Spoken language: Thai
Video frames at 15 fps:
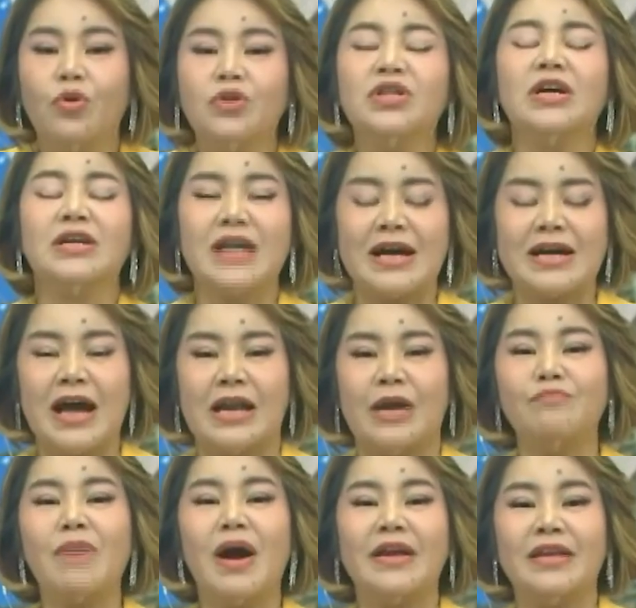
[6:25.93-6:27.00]
พูดถึงราคา
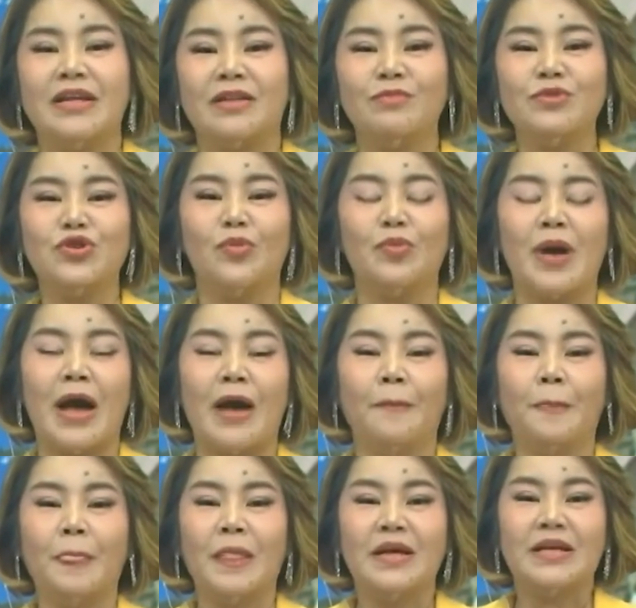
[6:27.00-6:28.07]
น้ำมันเนี่ยท่านผู้ชมคะ
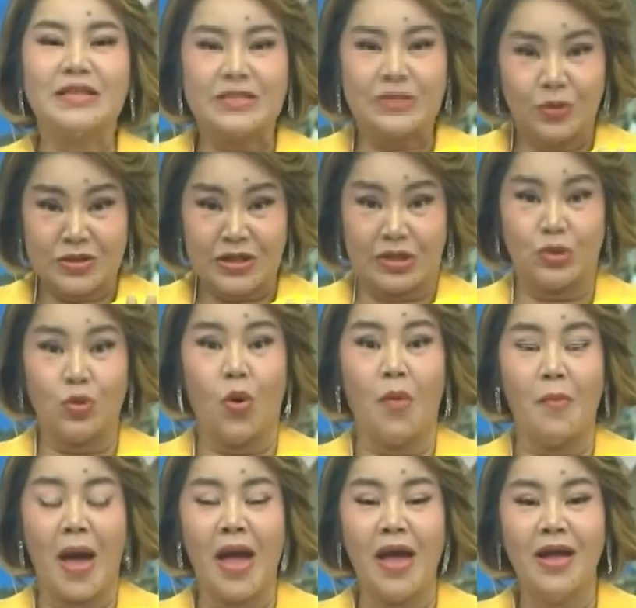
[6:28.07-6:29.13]
รู้สึกตัว
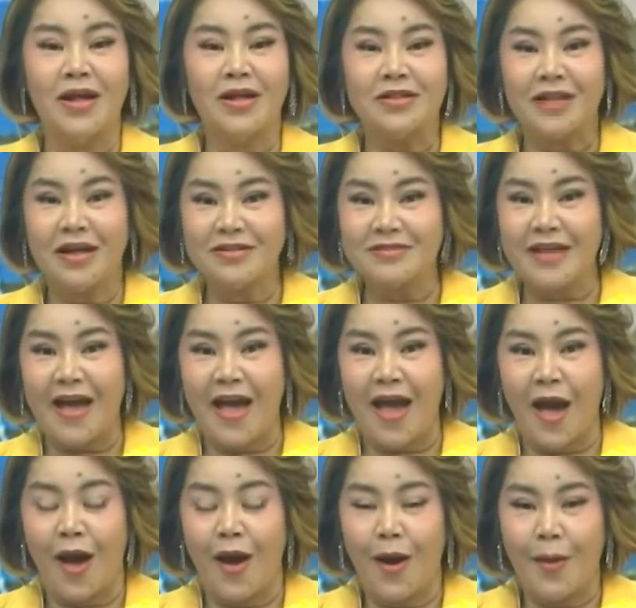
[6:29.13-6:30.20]
ไหมตั้งแต่
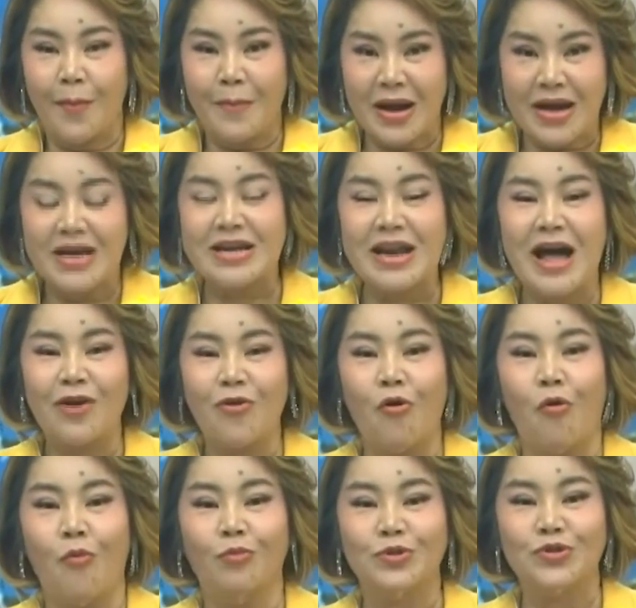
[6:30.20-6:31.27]
มกรา
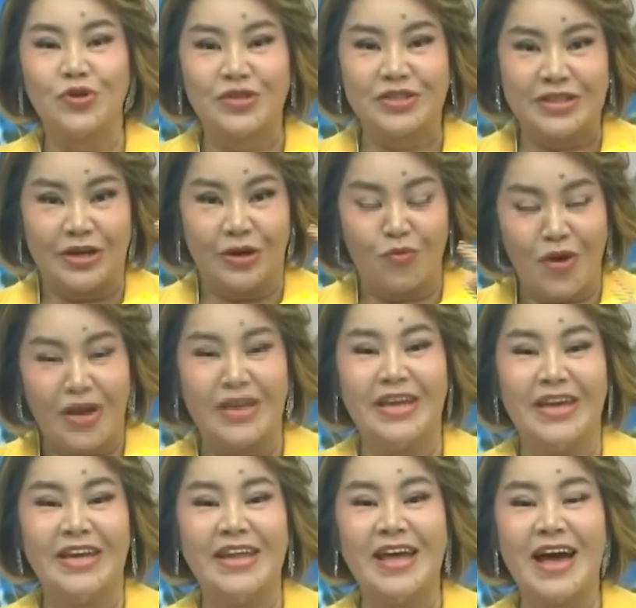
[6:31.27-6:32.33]
คมจนถึงวัน
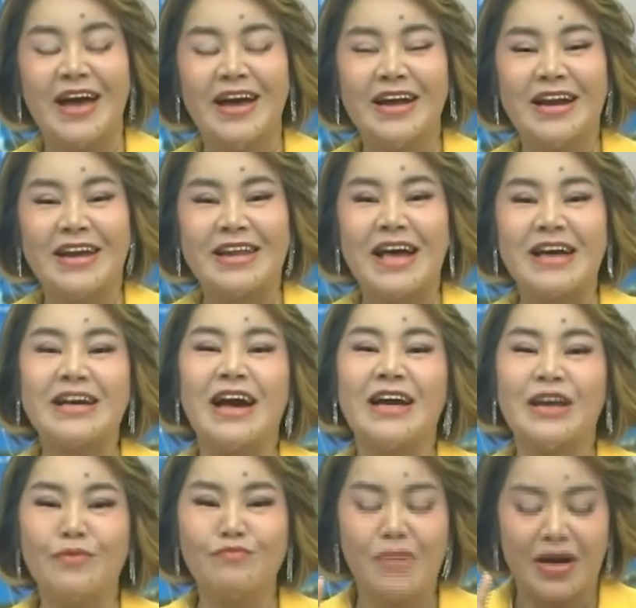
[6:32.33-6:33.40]
นี้เนี่ยราคา
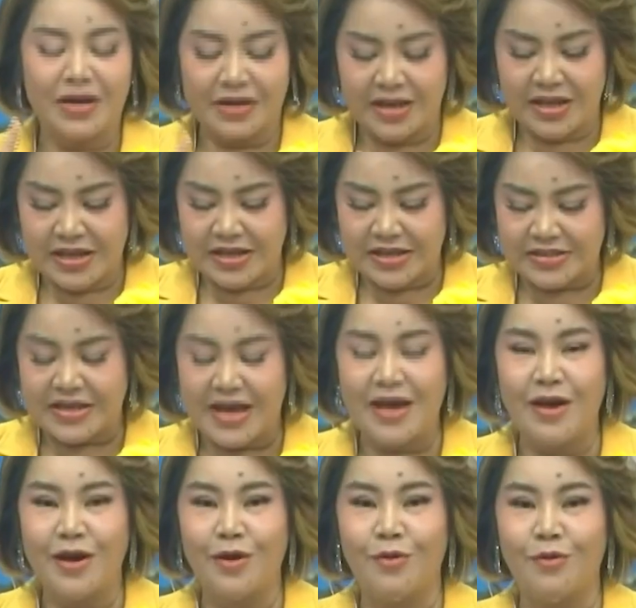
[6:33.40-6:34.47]
น้ำมันดีเซ
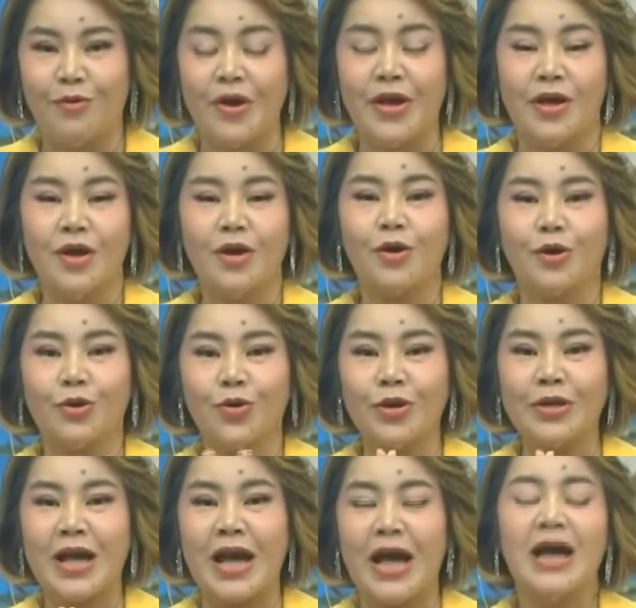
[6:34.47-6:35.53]
ลเอ้ขอโท
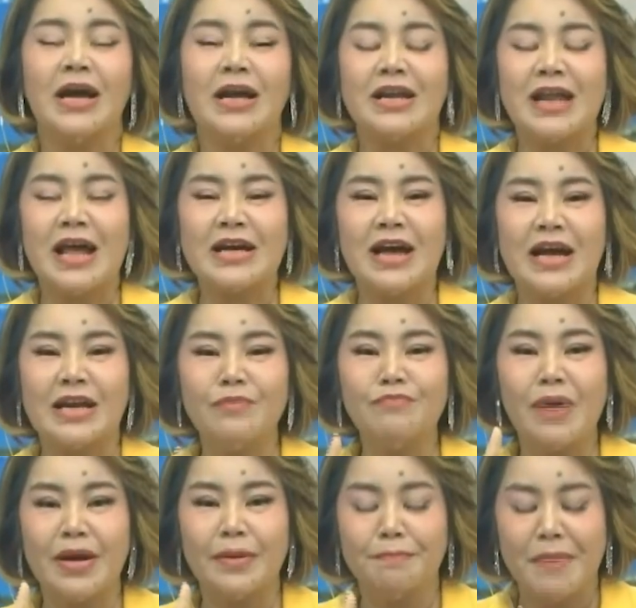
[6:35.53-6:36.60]
ษค่ะ ราคา
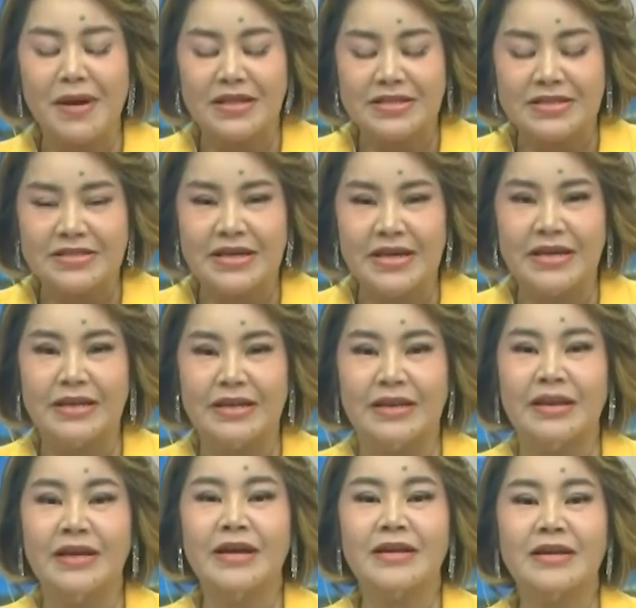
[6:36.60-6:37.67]
น้ำมันเบนซิน
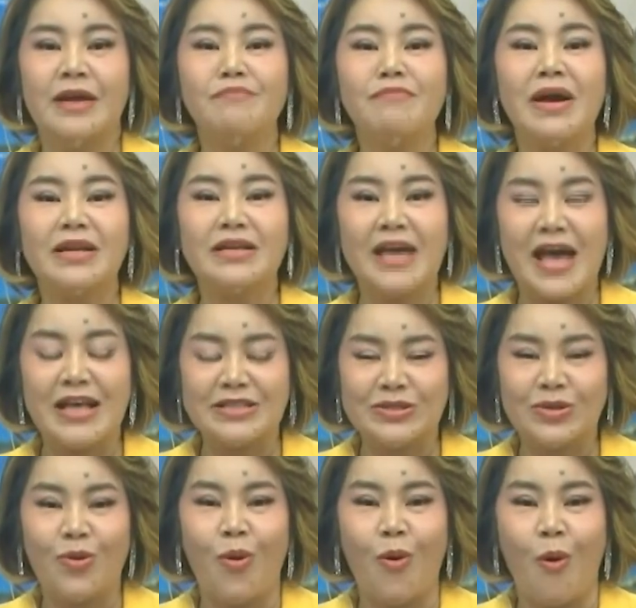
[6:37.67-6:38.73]
น้ำมันแก๊ส
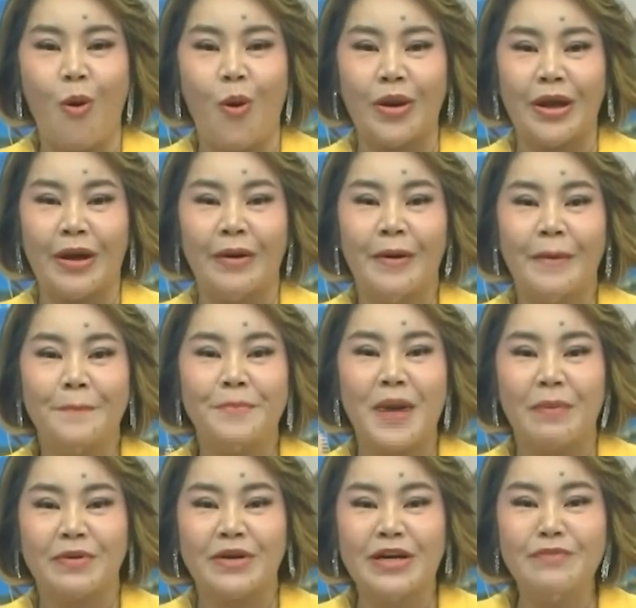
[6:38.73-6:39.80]
โซฮอลเนี่ย
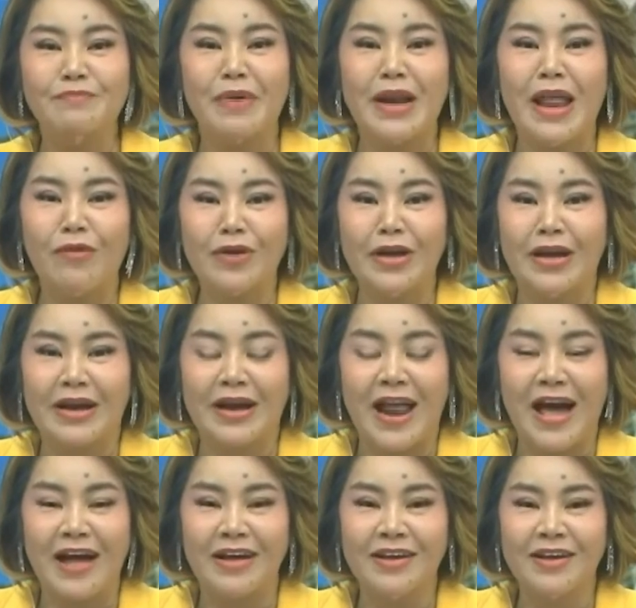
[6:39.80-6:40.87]
รับขึ้นไปแล้วกี่ค
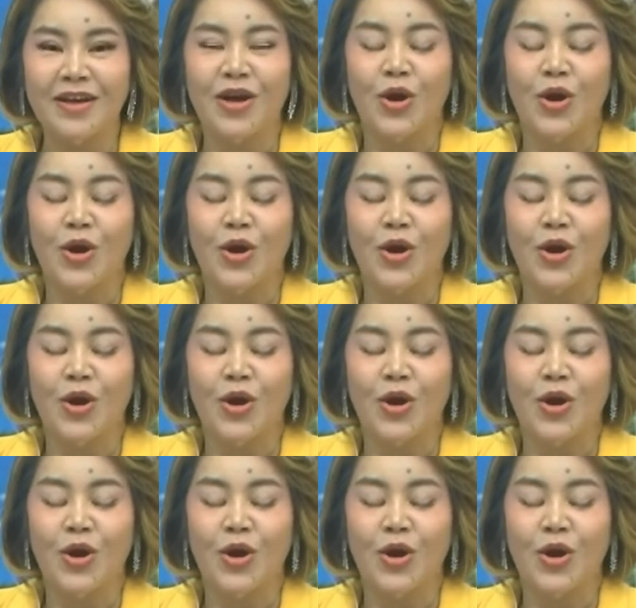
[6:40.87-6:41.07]
รั้ง